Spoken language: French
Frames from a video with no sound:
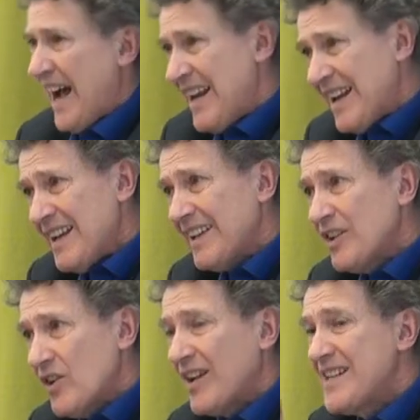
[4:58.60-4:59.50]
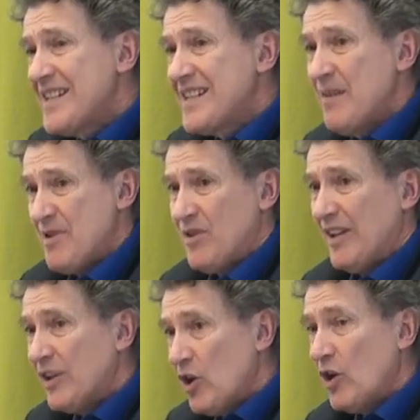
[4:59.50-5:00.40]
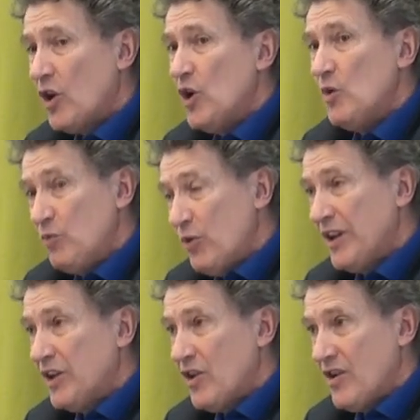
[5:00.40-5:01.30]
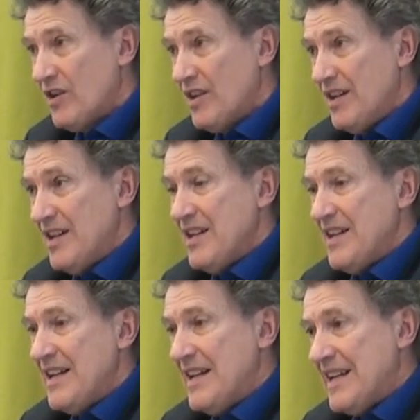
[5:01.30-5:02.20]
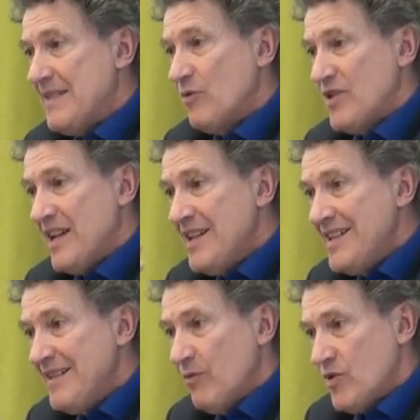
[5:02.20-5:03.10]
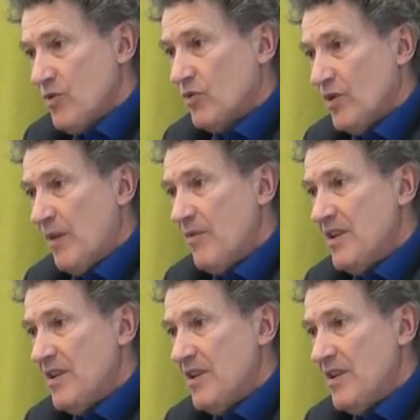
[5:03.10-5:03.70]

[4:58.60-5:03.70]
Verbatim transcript: à laquelle Ricoeur résistait, parce que Ricoeur, pour Ricoeur, la il y a une dimension de